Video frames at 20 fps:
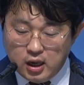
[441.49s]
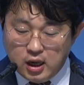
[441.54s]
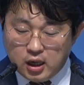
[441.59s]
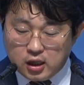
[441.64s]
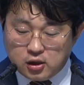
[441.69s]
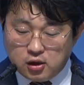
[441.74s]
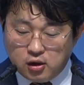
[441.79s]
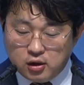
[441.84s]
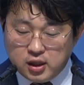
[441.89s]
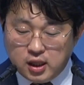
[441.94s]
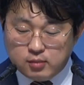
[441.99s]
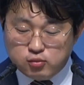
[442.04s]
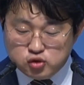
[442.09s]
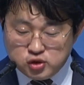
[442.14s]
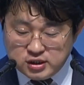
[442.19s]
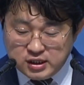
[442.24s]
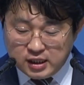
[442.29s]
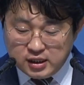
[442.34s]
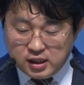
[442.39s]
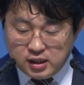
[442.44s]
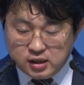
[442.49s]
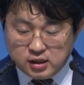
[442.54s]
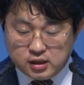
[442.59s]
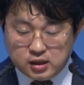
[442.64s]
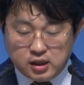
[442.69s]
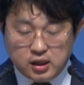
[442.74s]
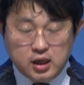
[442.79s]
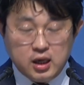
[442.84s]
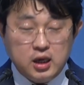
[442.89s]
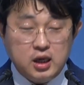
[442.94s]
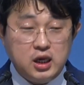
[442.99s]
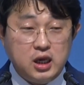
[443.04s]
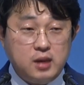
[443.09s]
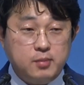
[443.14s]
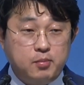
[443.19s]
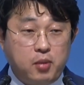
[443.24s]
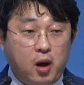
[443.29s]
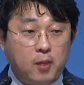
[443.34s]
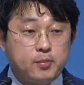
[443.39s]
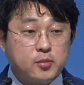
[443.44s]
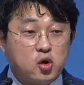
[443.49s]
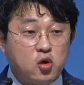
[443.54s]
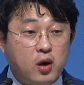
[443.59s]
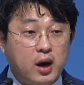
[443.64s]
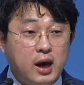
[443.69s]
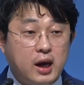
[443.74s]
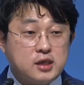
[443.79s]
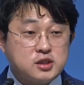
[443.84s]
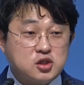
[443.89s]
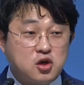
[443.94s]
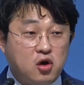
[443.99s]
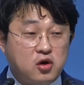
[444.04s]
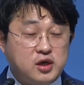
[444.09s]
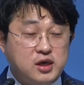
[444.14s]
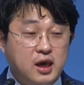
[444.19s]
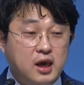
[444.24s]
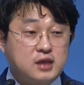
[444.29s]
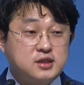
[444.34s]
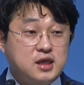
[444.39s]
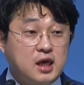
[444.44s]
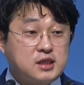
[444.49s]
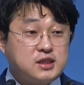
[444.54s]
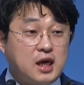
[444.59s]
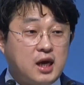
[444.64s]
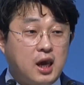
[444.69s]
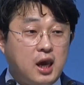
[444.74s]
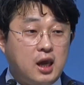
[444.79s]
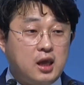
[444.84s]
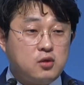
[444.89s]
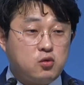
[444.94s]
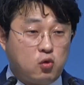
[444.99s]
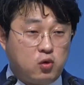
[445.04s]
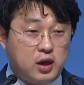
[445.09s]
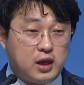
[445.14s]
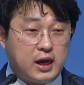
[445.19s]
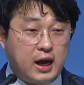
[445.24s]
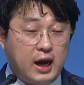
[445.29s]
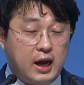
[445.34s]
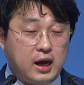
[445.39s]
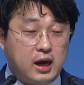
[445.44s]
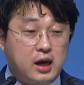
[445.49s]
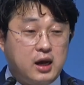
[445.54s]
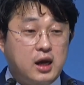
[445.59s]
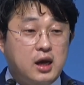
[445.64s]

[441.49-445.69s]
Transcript: 그런데 문제는 이 법과 정의의 세상의 논리가